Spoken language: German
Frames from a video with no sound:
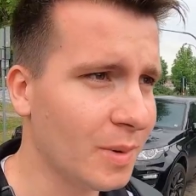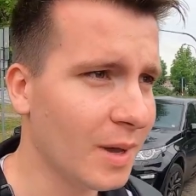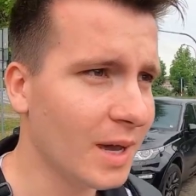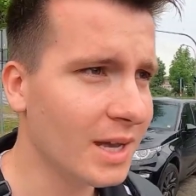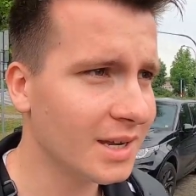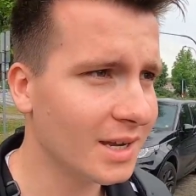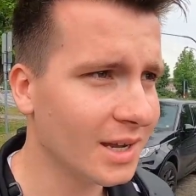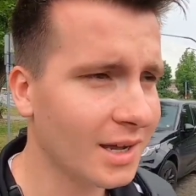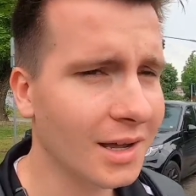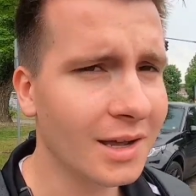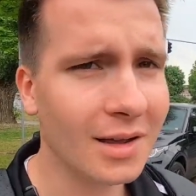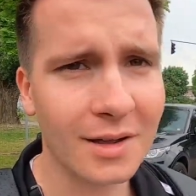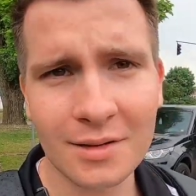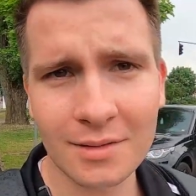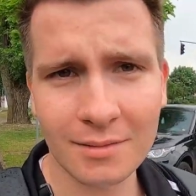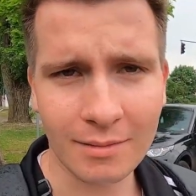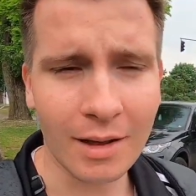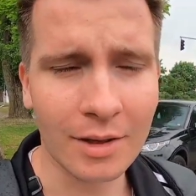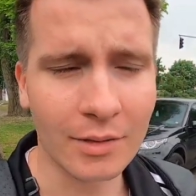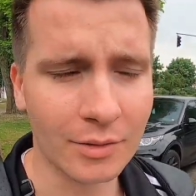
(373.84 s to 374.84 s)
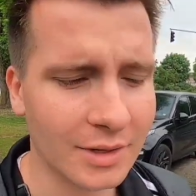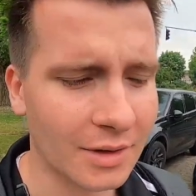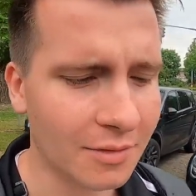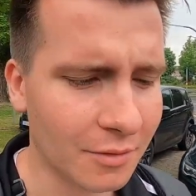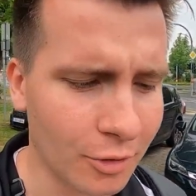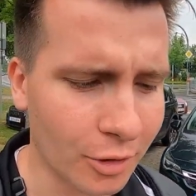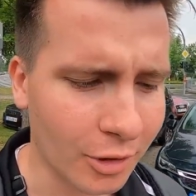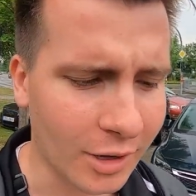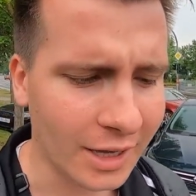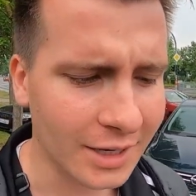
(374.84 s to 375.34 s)
später, also
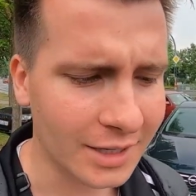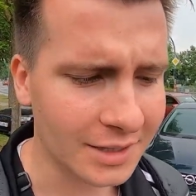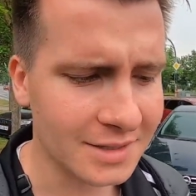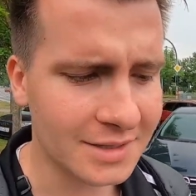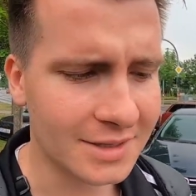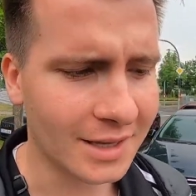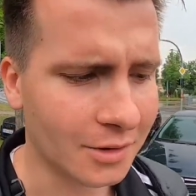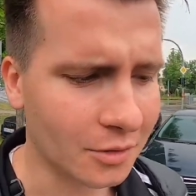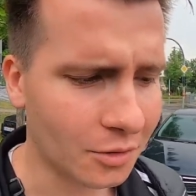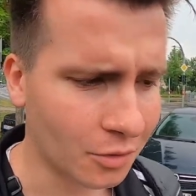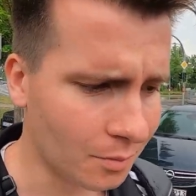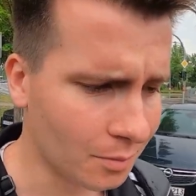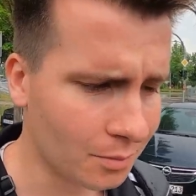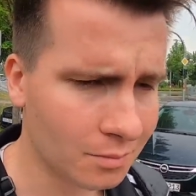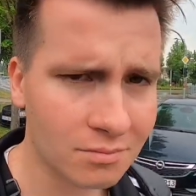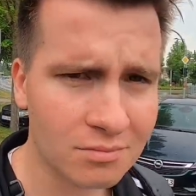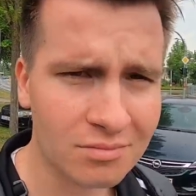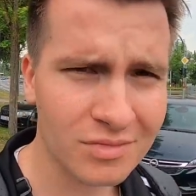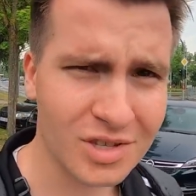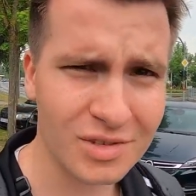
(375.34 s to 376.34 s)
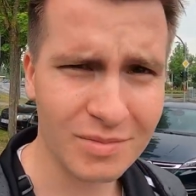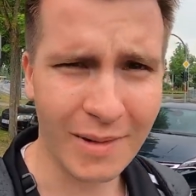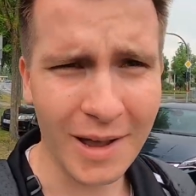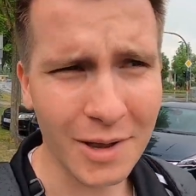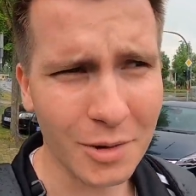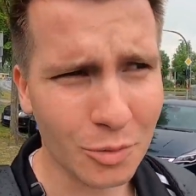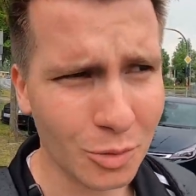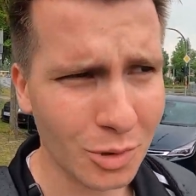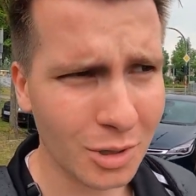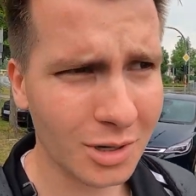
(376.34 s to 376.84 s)
Devil Rock hat jetzt dann um
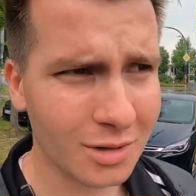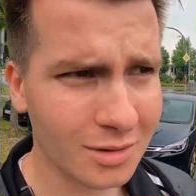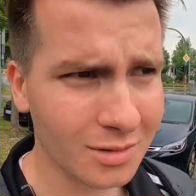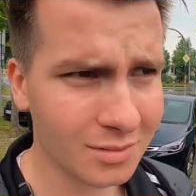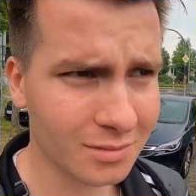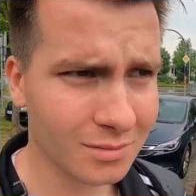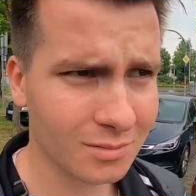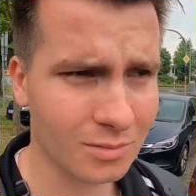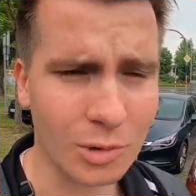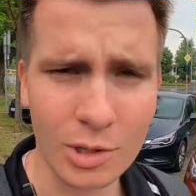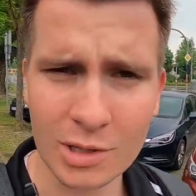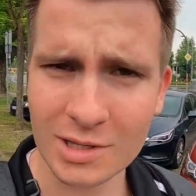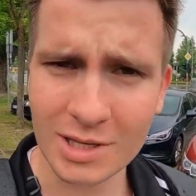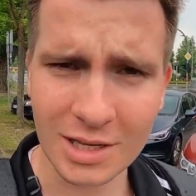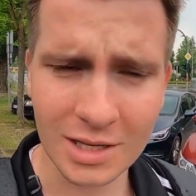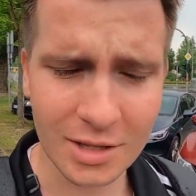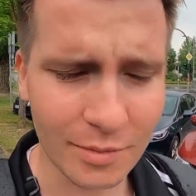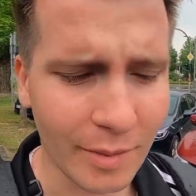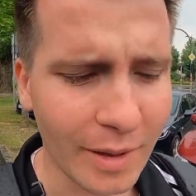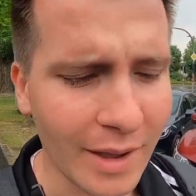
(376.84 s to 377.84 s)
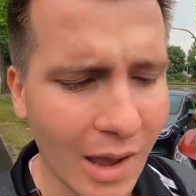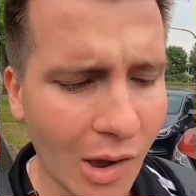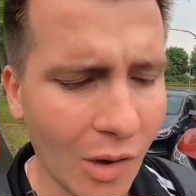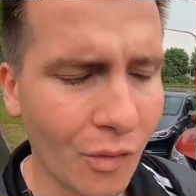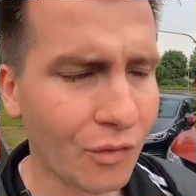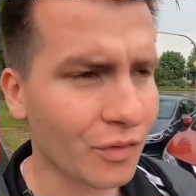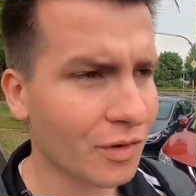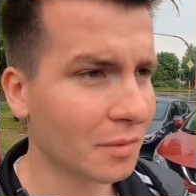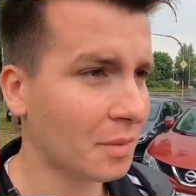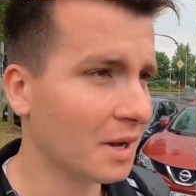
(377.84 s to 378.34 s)
2 Uhr, kurz nach 2
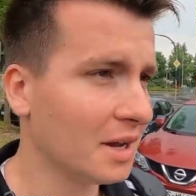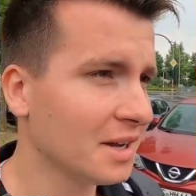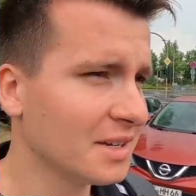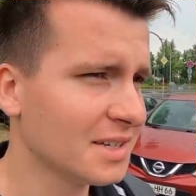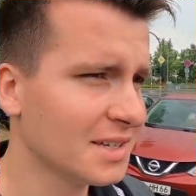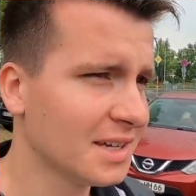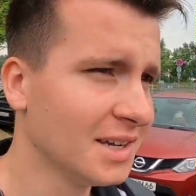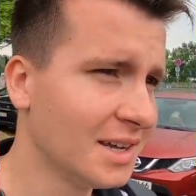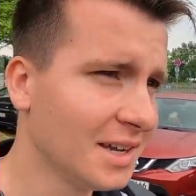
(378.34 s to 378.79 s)
aufgemacht.